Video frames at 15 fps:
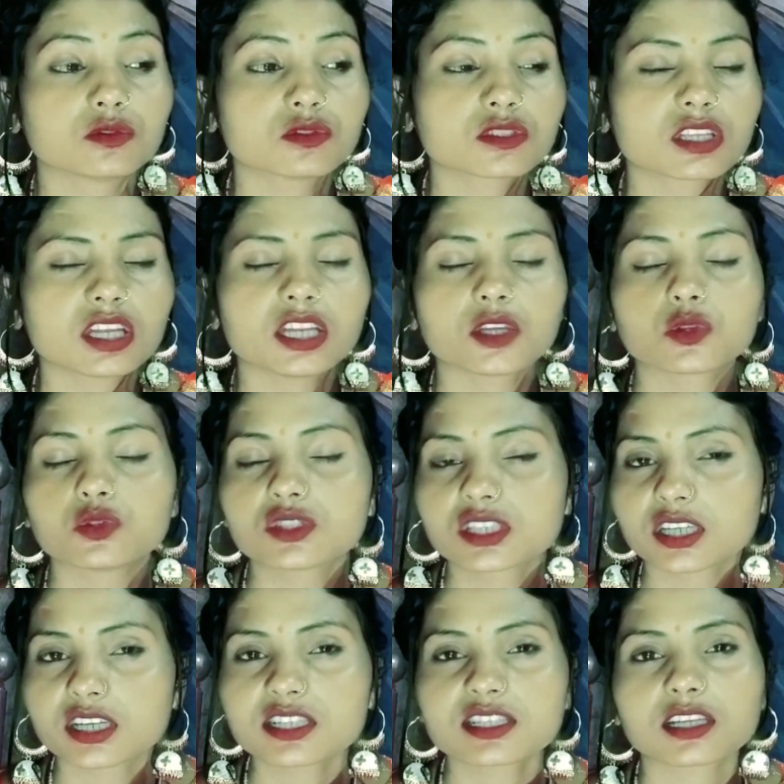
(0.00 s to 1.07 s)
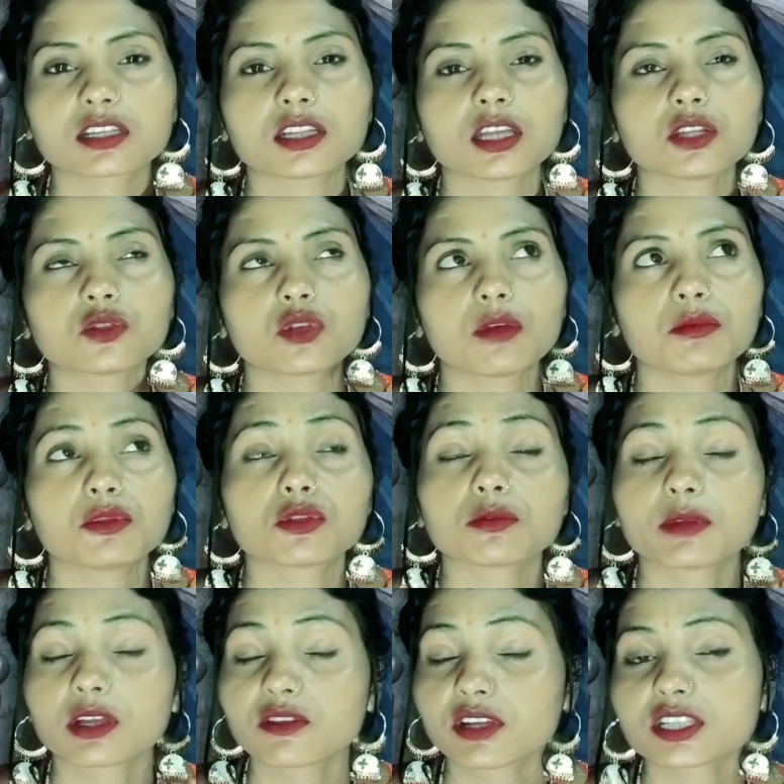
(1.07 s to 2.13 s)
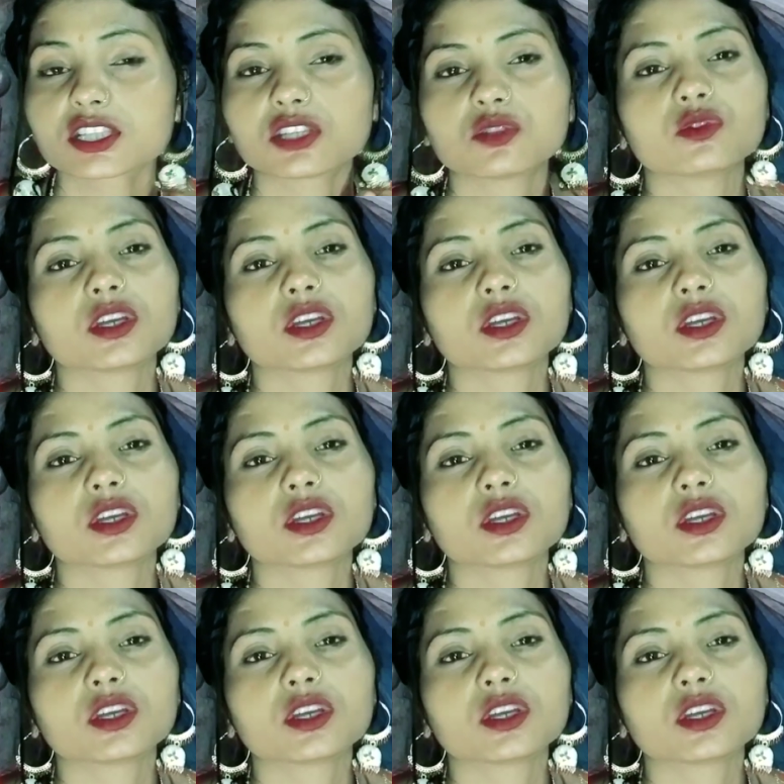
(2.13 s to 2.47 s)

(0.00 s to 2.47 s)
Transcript: उसके लिए कुछ कर सकते हैं तो आप लोग भगवान से